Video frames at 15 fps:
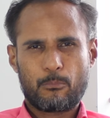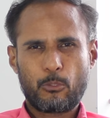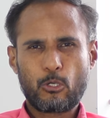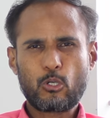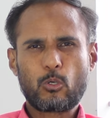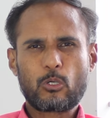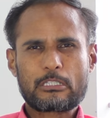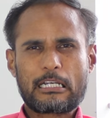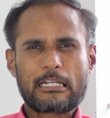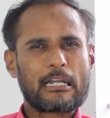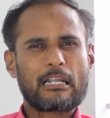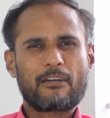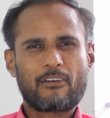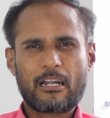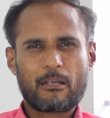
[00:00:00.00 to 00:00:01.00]
பொண்ணு கொடுத்தா
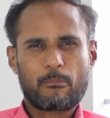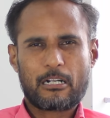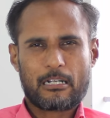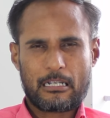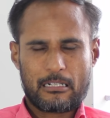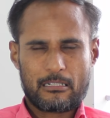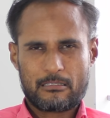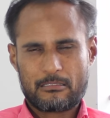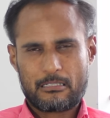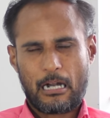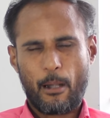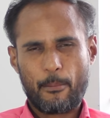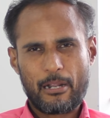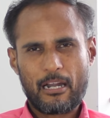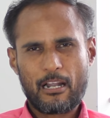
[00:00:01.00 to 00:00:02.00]
நல்லா வாழ மாட்டா
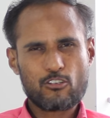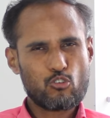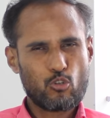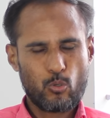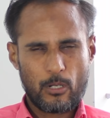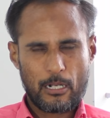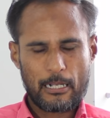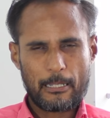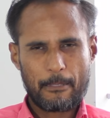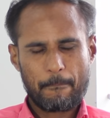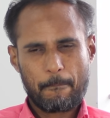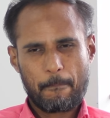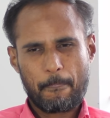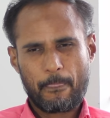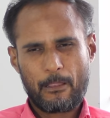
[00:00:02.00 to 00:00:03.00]
அப்படிலாம் சொல்லுவாங்க
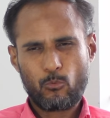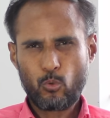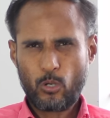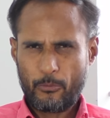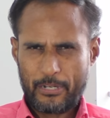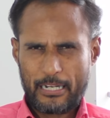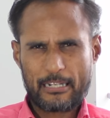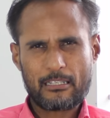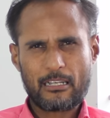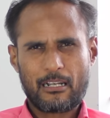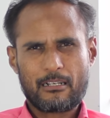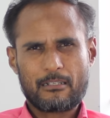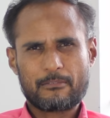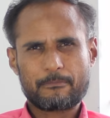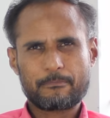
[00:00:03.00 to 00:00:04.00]
உறவினர்
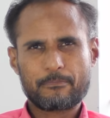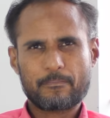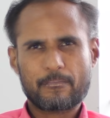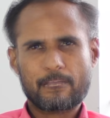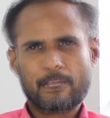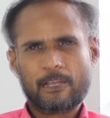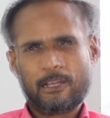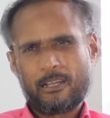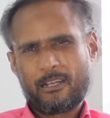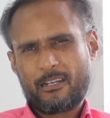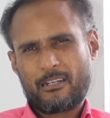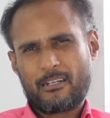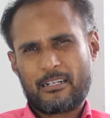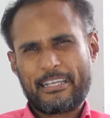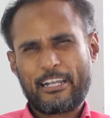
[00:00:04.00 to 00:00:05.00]
தான்
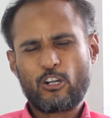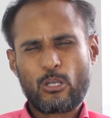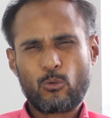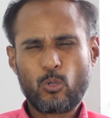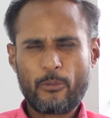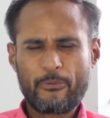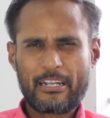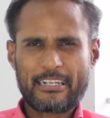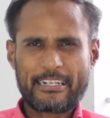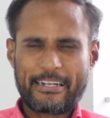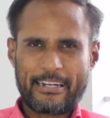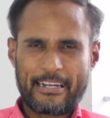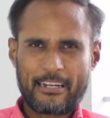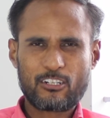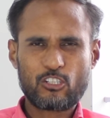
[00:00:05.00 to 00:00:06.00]
என்னுடைய
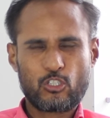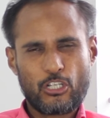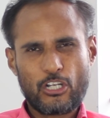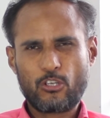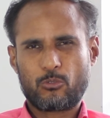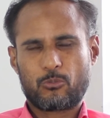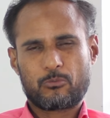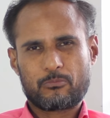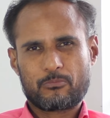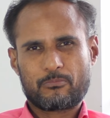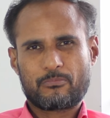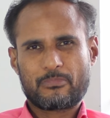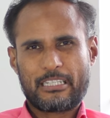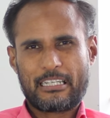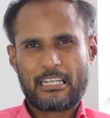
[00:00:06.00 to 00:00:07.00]
உறவினர்கள் எல்லாருக்கும் தெரியும்
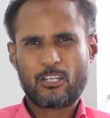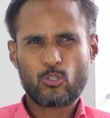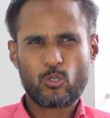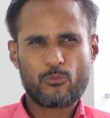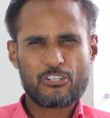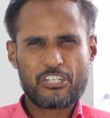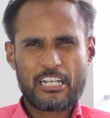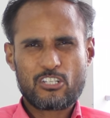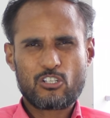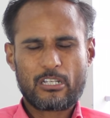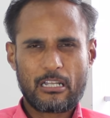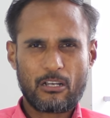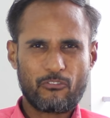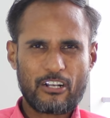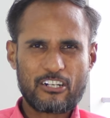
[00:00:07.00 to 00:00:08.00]
ஏதாவது ஒரு
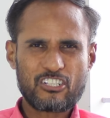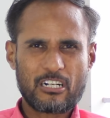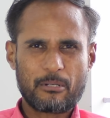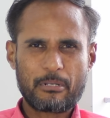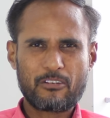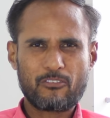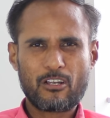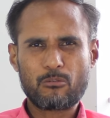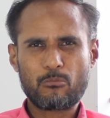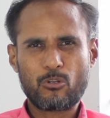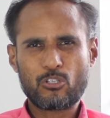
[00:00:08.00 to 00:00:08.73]
விசேஷம் ஏதாவது ஃபங்க்ஷன் அப்படின்னு